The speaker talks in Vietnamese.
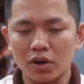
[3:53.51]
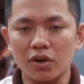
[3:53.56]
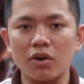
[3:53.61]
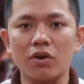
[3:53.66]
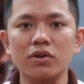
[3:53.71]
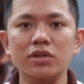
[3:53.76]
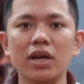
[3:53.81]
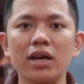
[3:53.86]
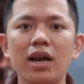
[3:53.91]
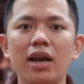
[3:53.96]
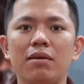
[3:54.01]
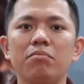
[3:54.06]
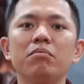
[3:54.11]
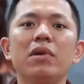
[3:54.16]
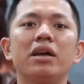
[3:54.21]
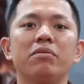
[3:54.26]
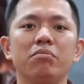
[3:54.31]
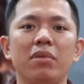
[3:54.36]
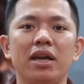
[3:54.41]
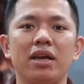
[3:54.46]
nó rất là
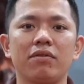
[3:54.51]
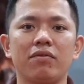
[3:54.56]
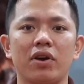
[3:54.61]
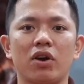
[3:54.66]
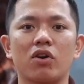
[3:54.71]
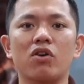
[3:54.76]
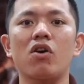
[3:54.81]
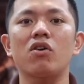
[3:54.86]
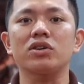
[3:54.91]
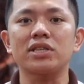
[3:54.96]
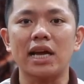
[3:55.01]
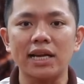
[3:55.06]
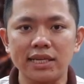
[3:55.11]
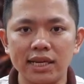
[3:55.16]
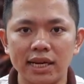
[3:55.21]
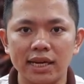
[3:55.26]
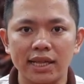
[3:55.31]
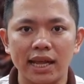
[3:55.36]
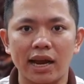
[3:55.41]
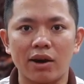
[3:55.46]
bền bỉ và nó có giá
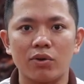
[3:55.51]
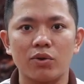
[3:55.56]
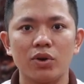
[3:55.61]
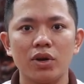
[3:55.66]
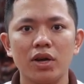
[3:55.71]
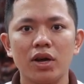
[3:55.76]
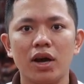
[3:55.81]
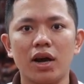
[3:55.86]
trị theo